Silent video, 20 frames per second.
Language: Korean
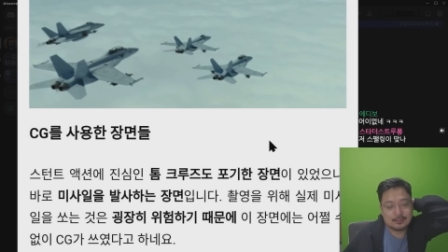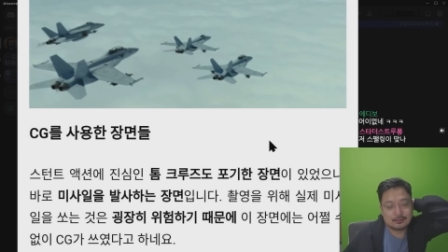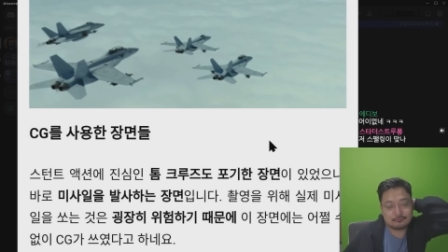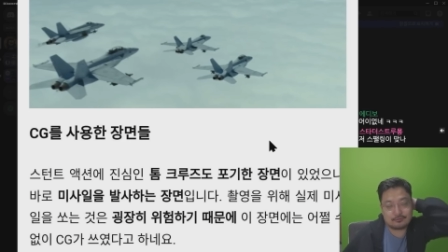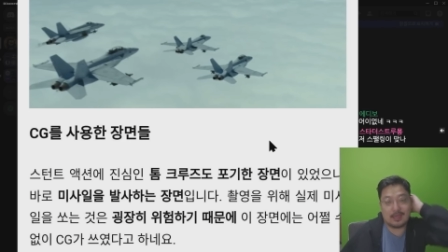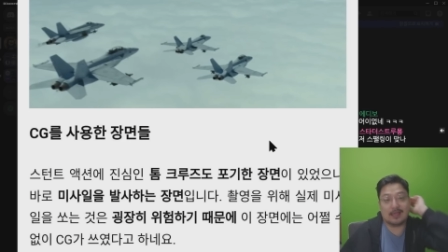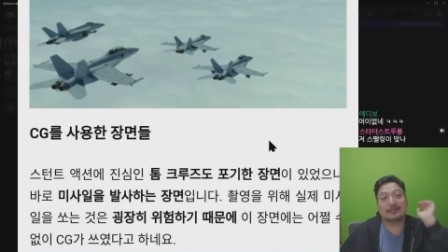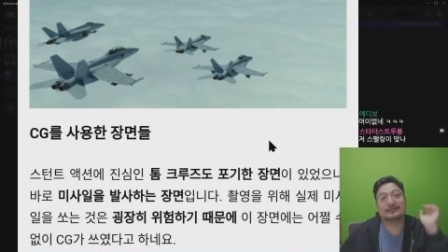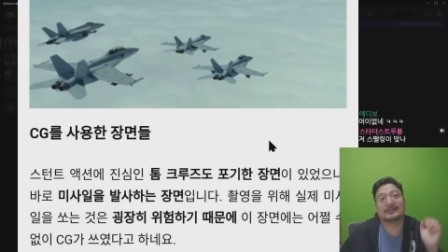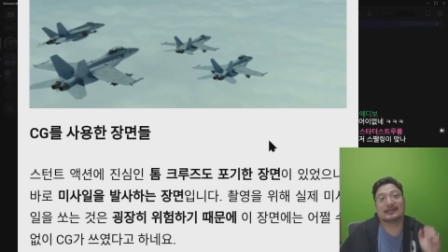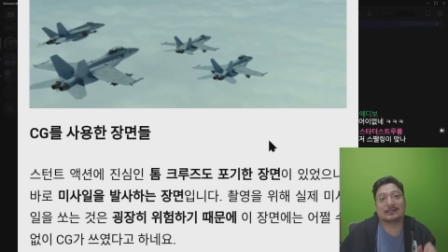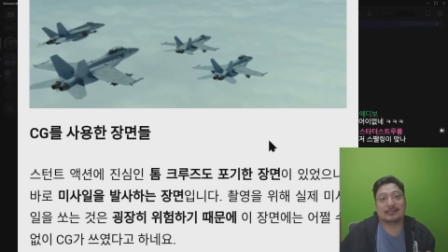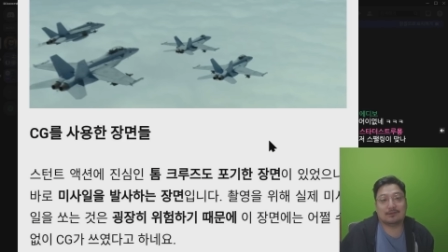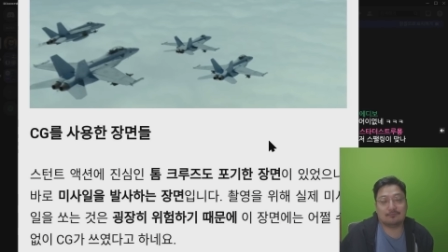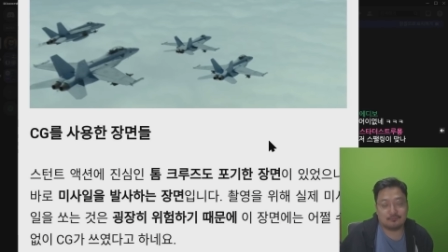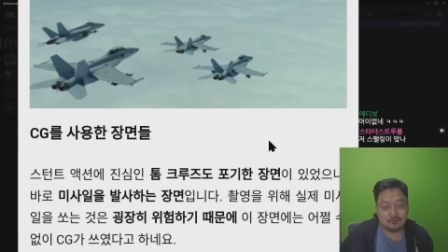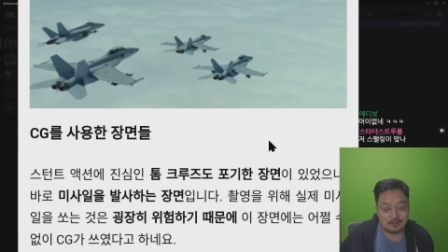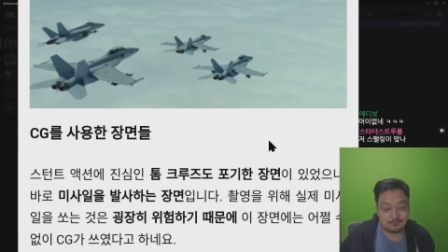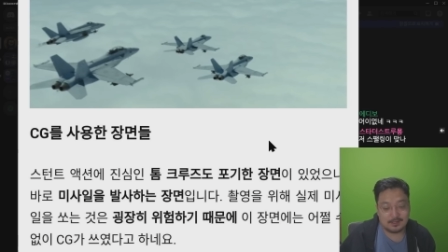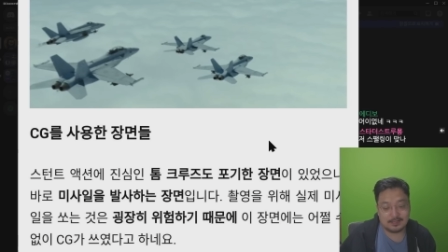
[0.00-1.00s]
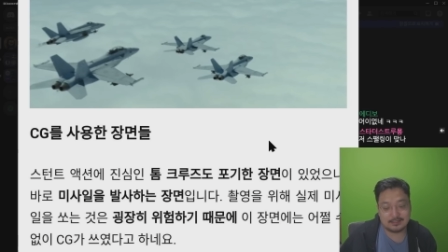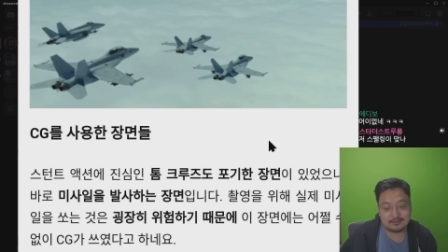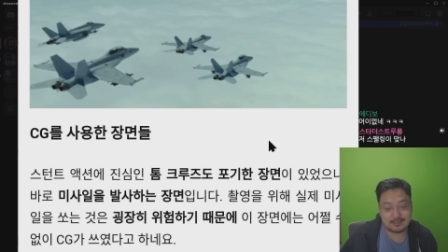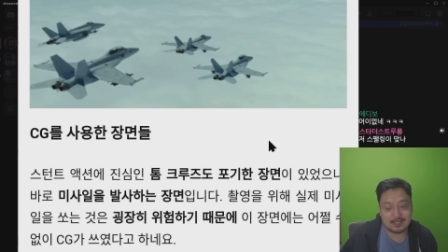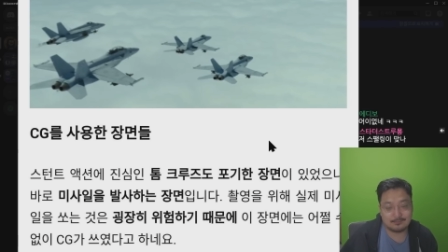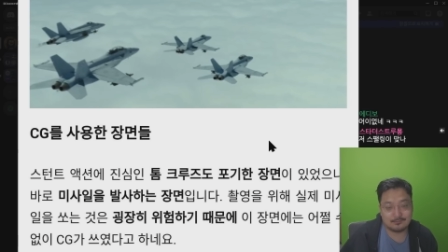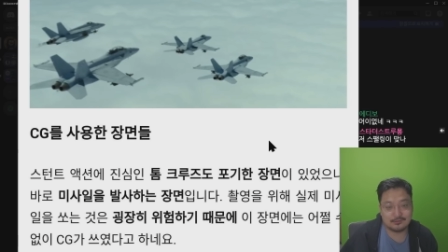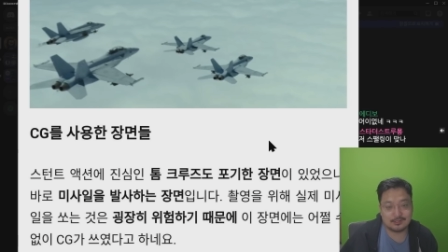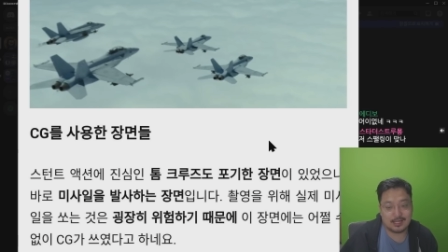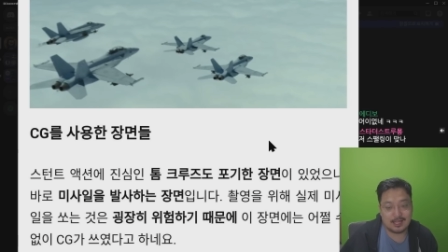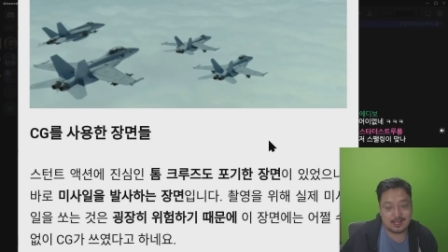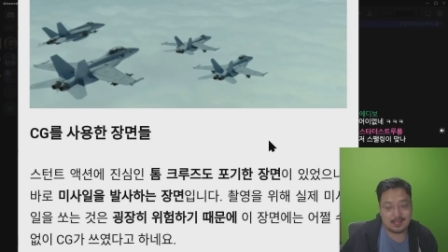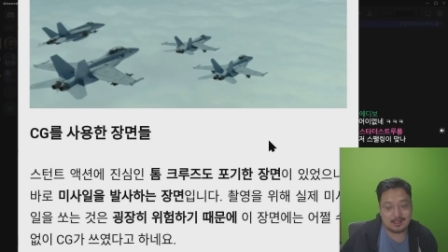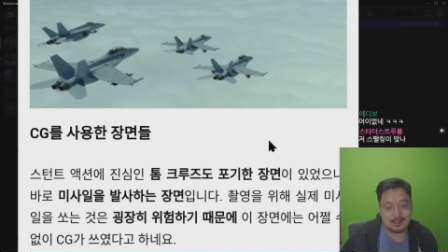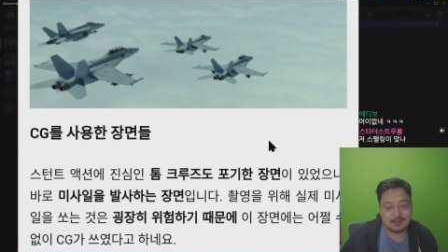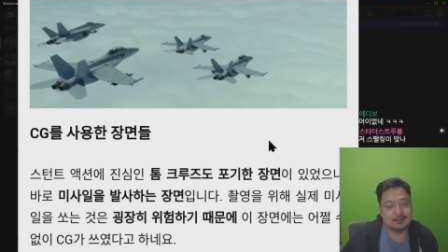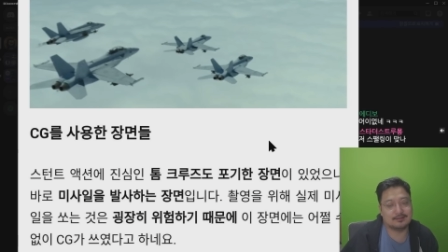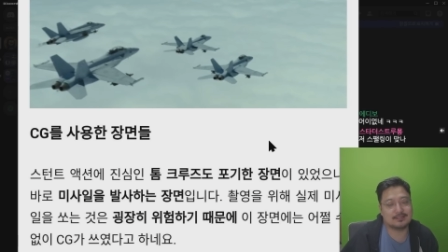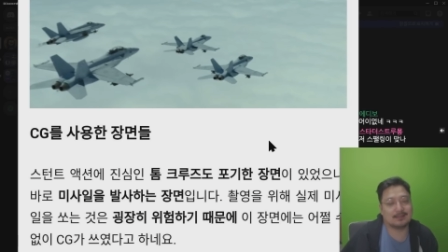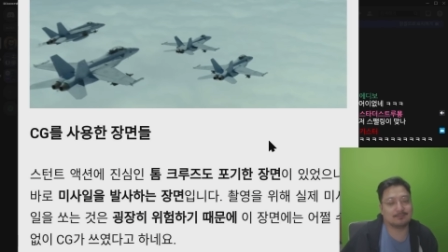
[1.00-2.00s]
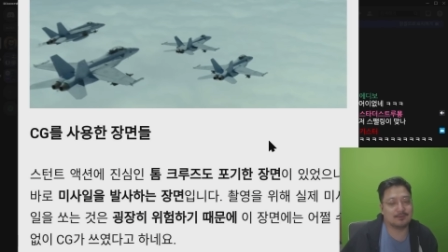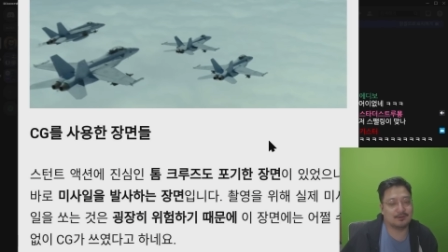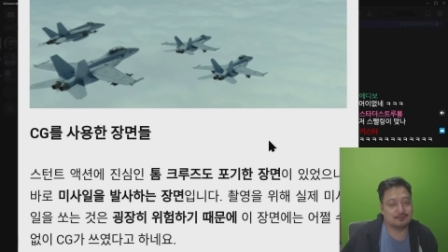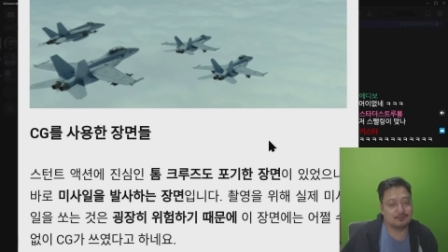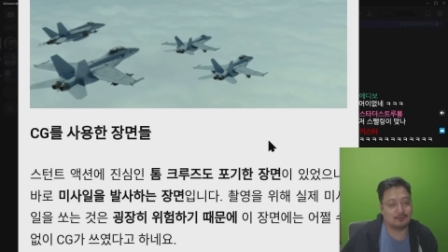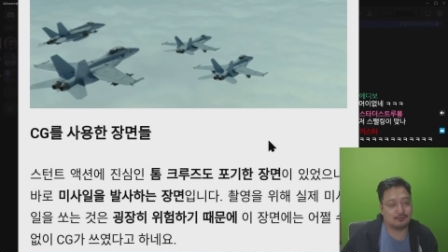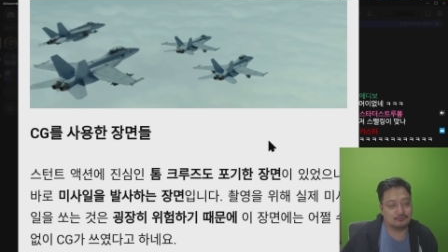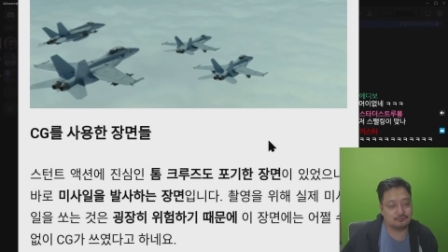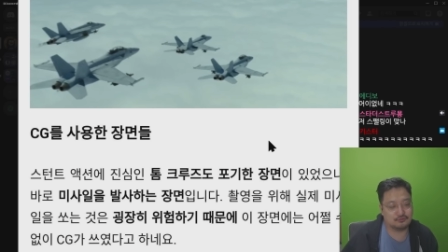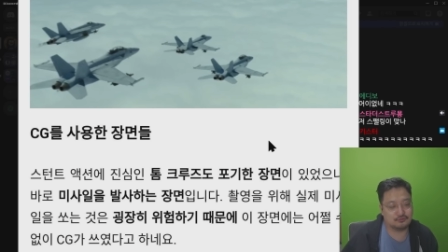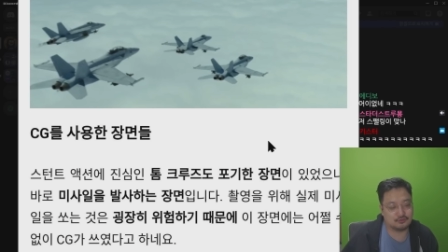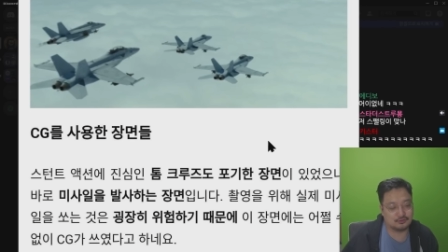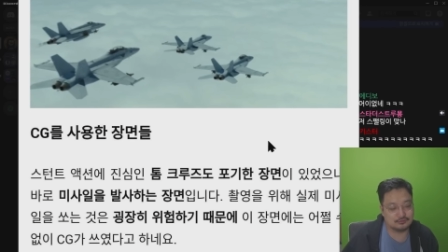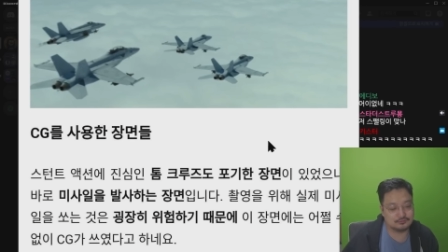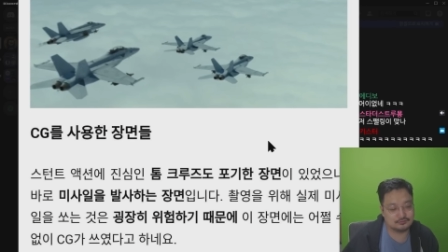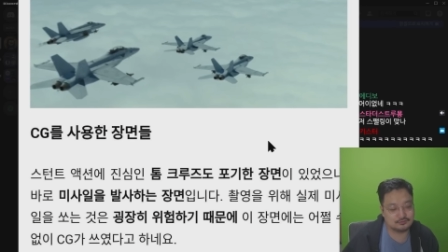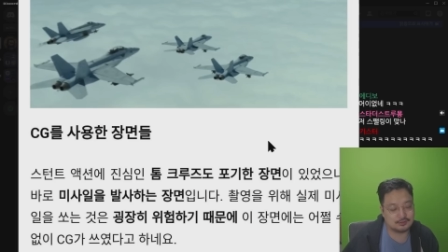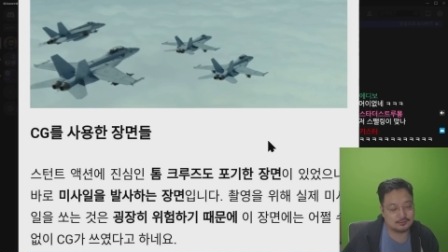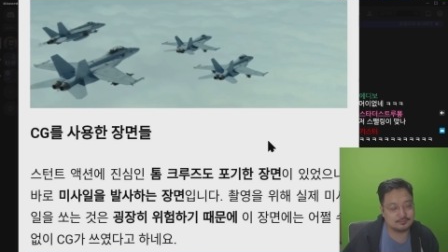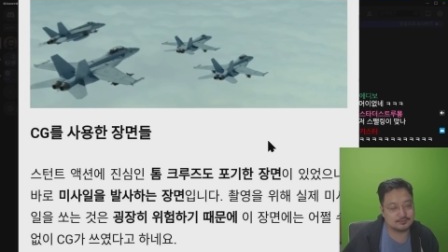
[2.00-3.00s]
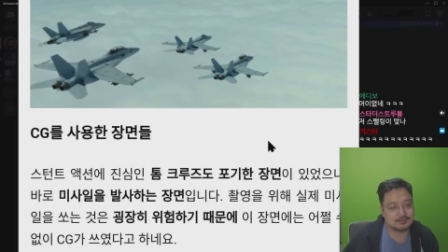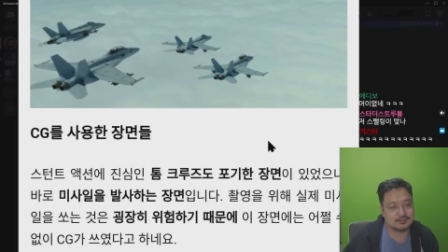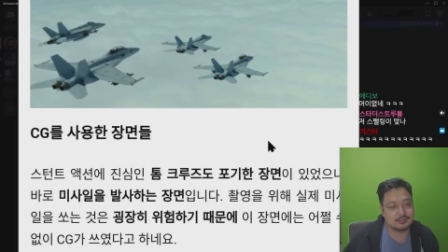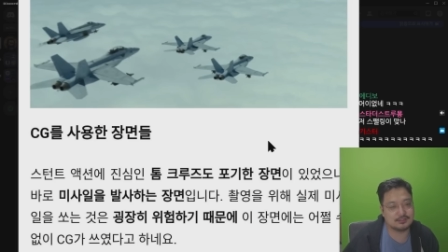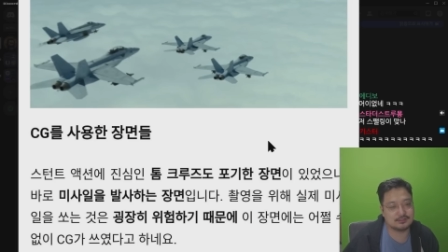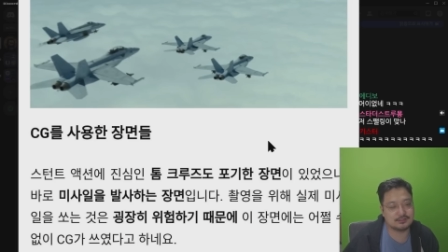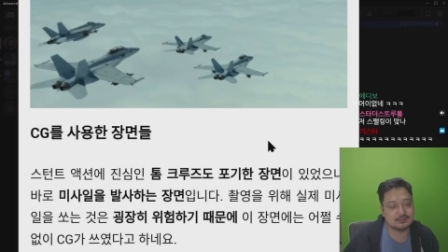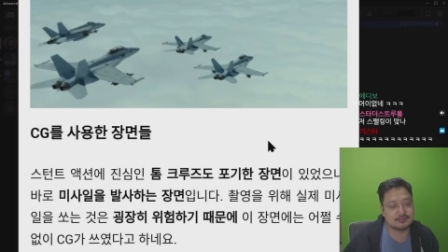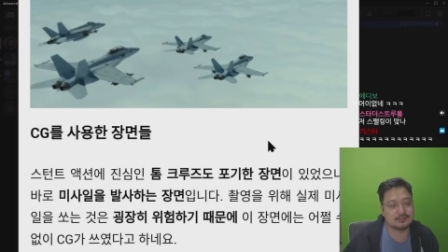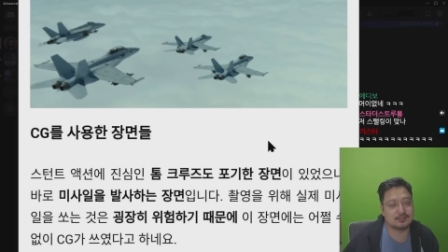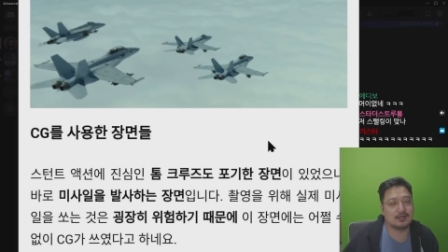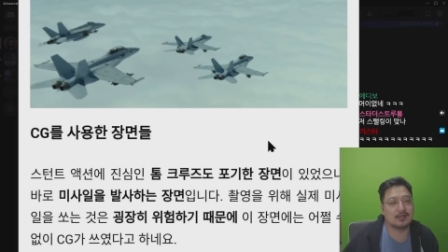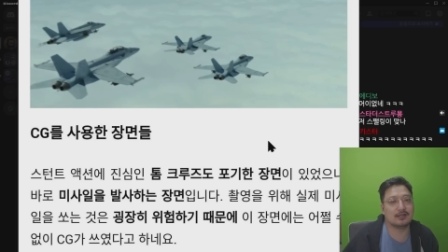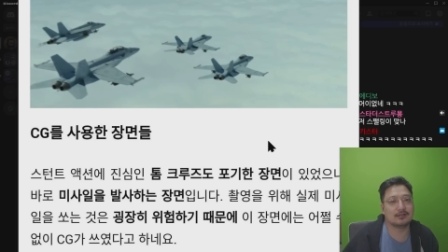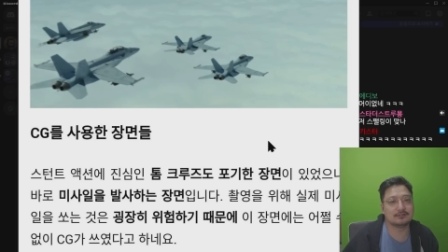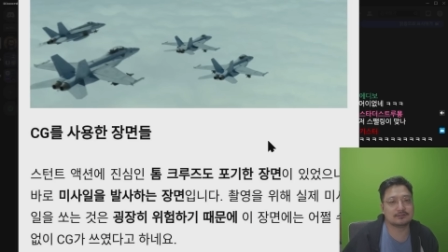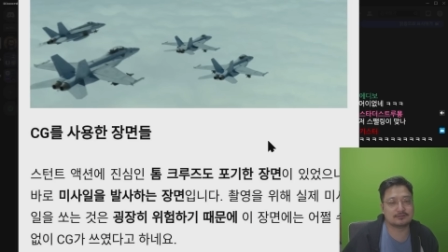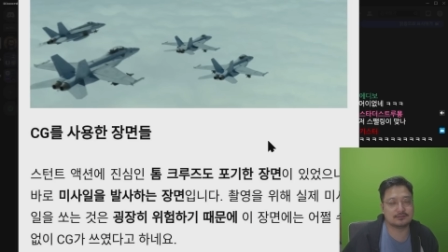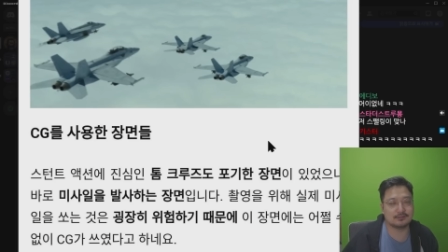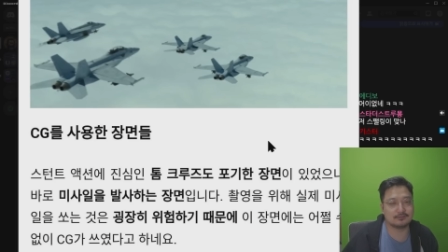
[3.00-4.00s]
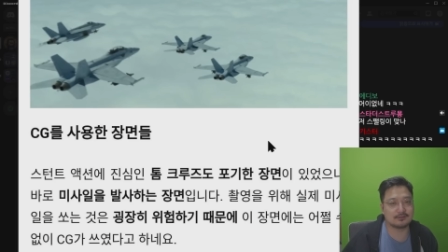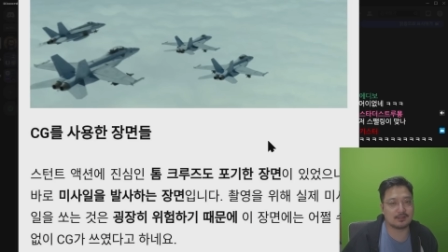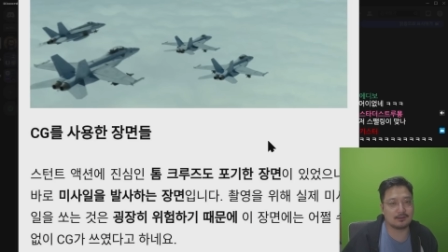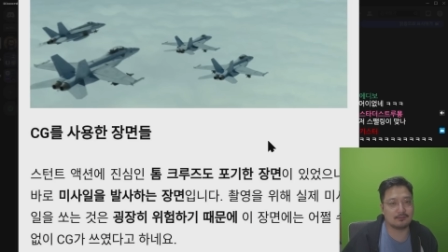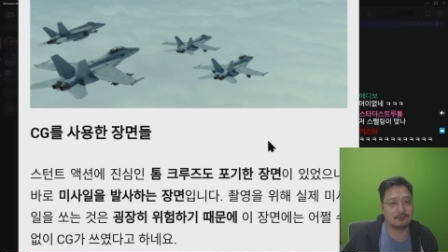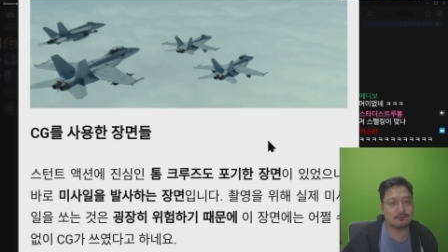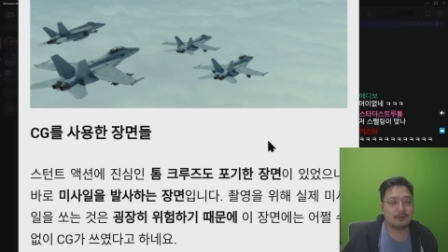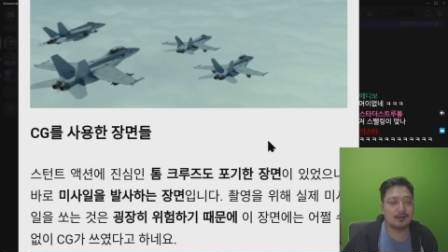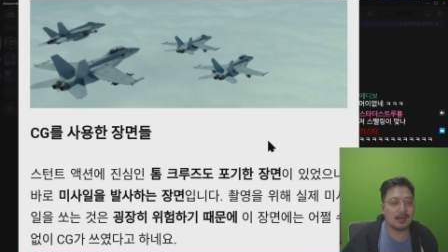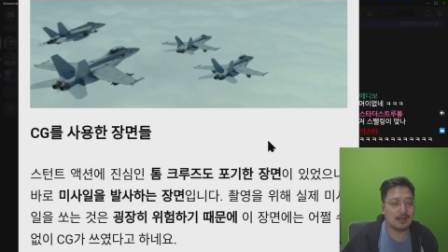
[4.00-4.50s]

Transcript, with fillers: 굉장히 위험하기 때문에 이 장면은 어쩔 수 없이 씨지가 쓰였다고